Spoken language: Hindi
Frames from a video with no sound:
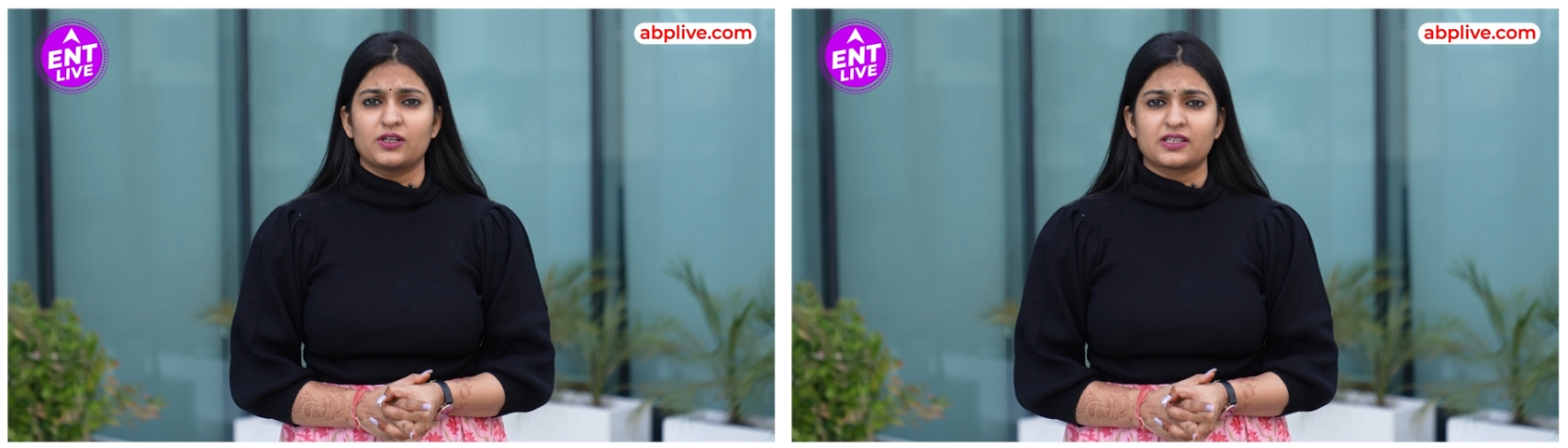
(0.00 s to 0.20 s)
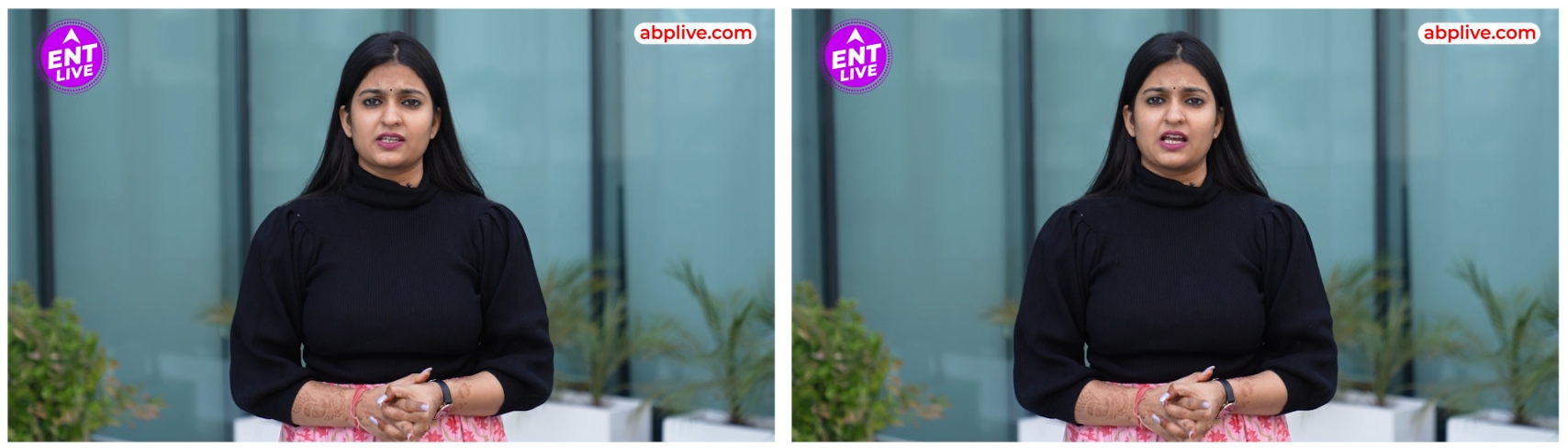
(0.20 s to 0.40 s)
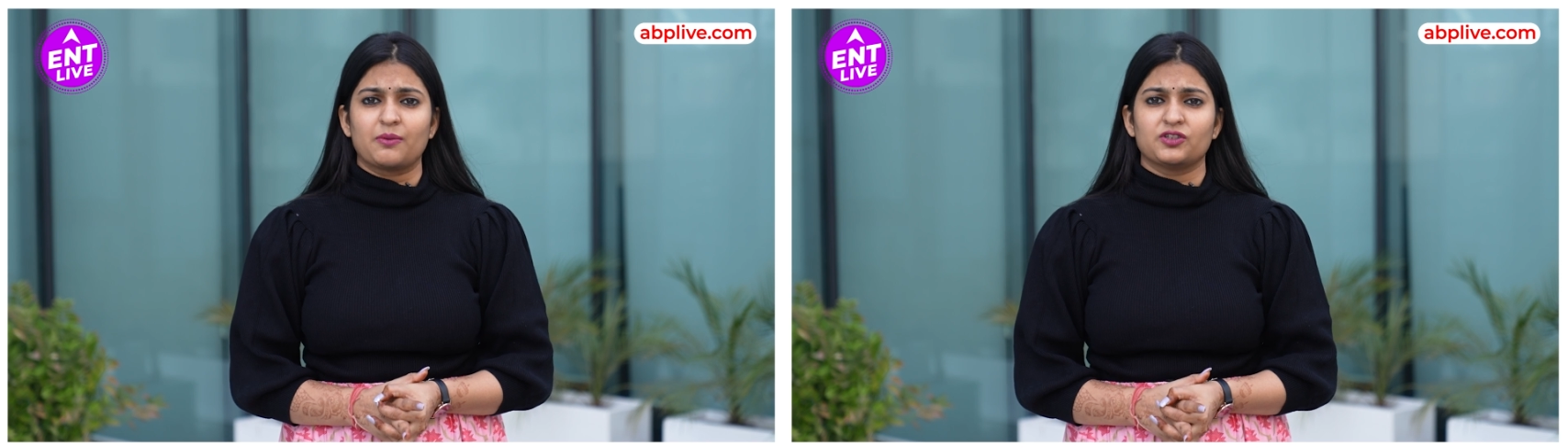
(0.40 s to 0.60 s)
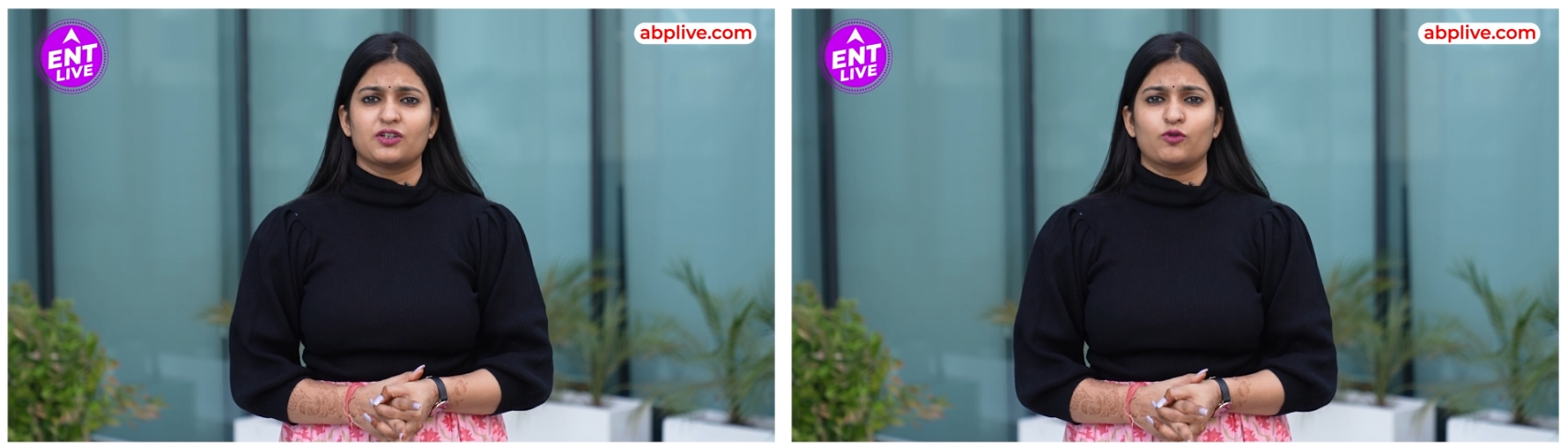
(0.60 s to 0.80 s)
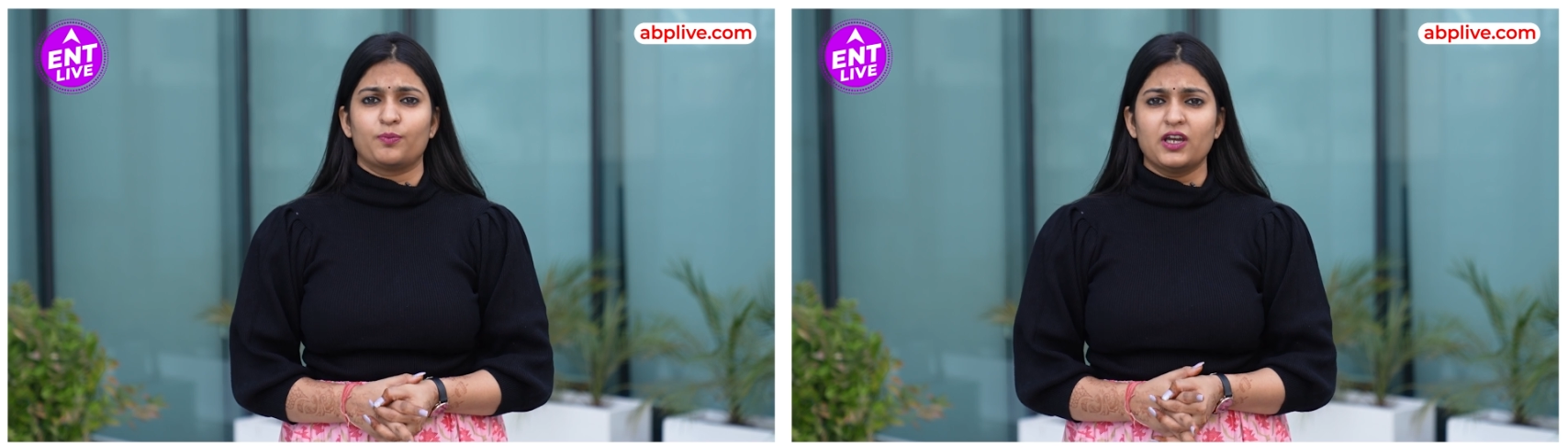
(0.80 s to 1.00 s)
पुलिस के सामने
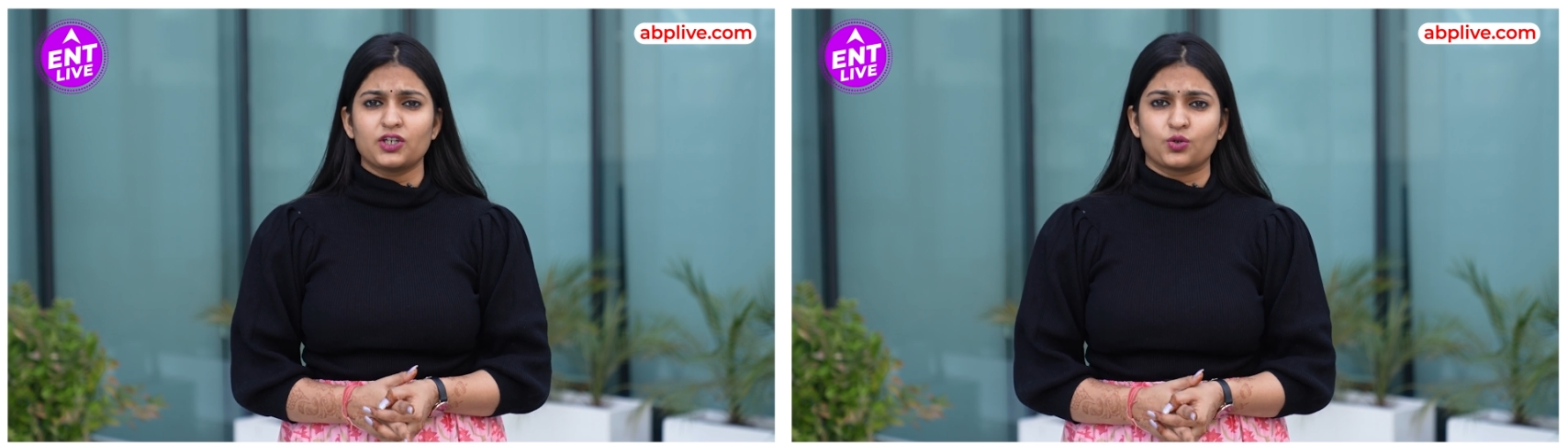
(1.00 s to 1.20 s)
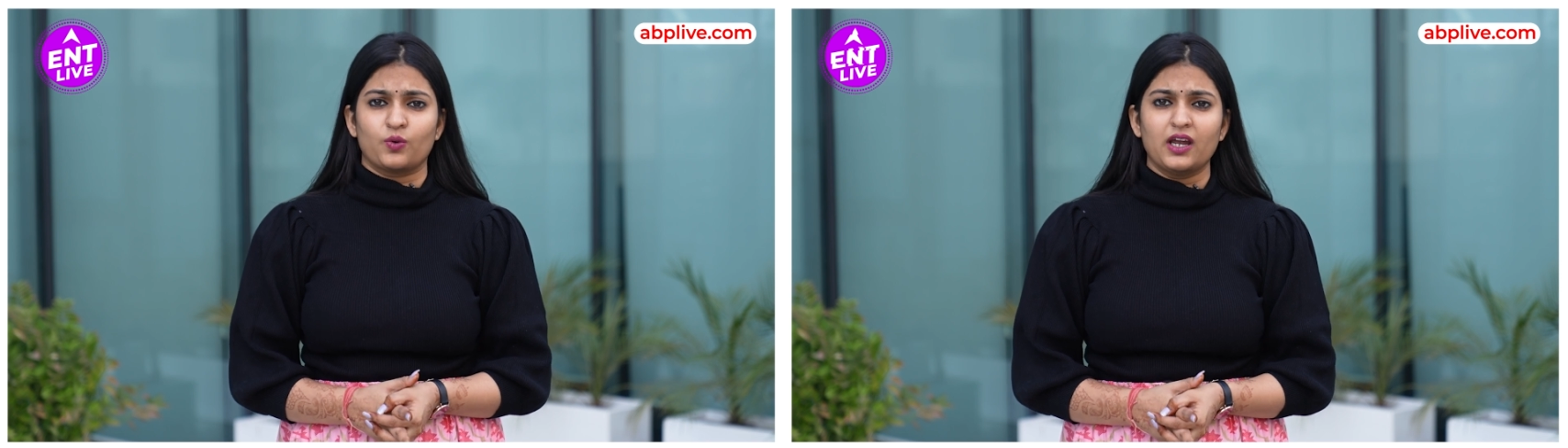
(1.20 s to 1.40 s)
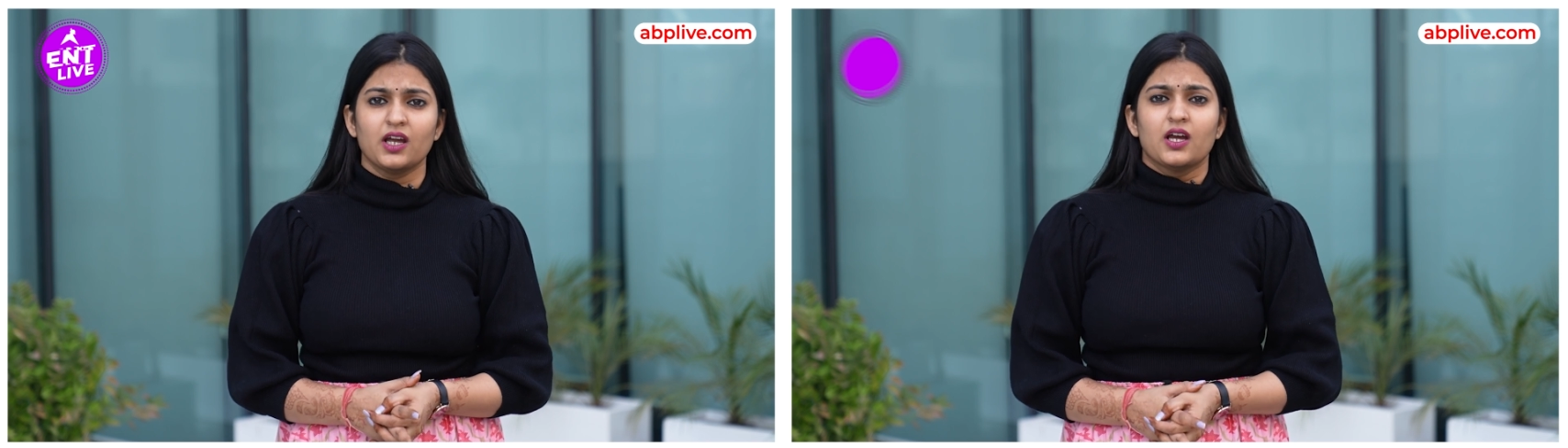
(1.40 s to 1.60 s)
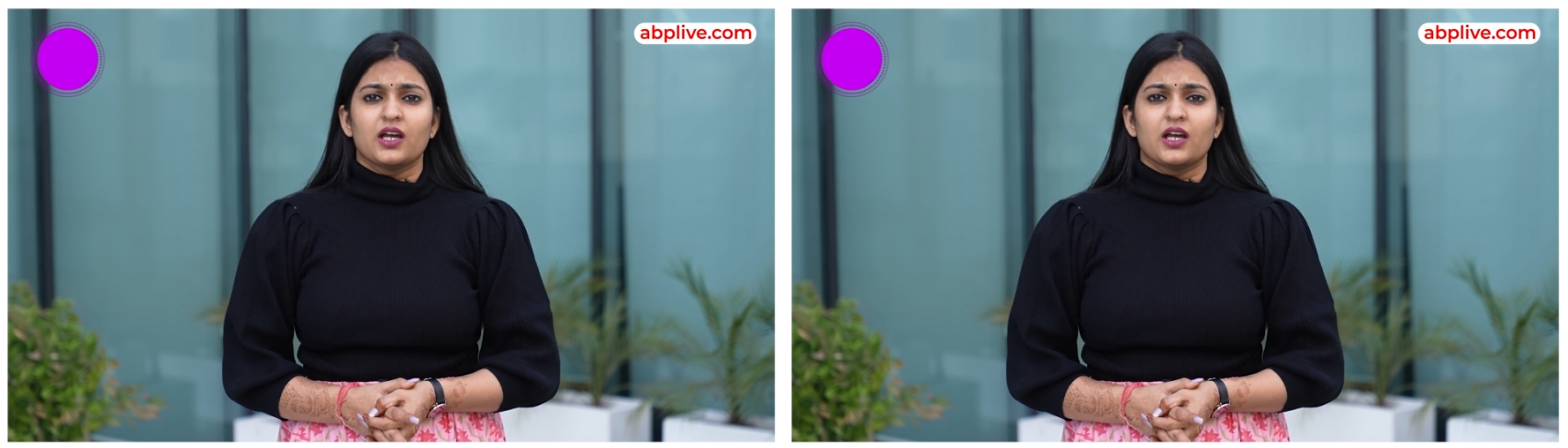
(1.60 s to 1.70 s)
जब वो पेश हुए